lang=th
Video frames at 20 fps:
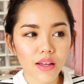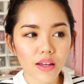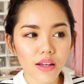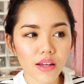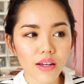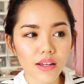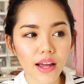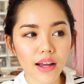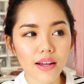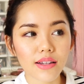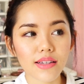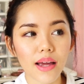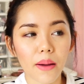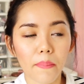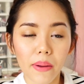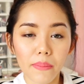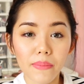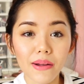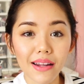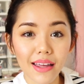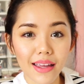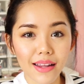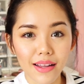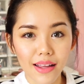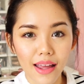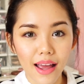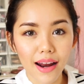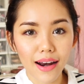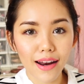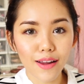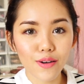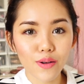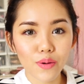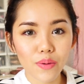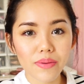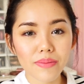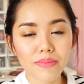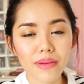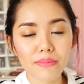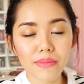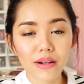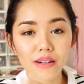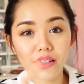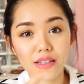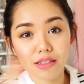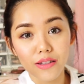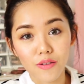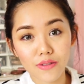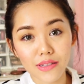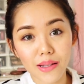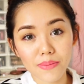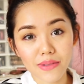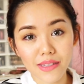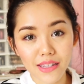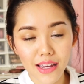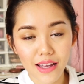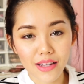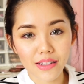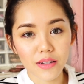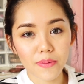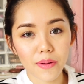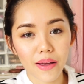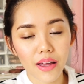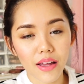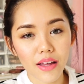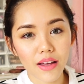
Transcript: คืออย่างเมเบอร์ลีนอย่างเงี้ยเรารู้มันมีเบอร์1 2 3 4ใช่ไหม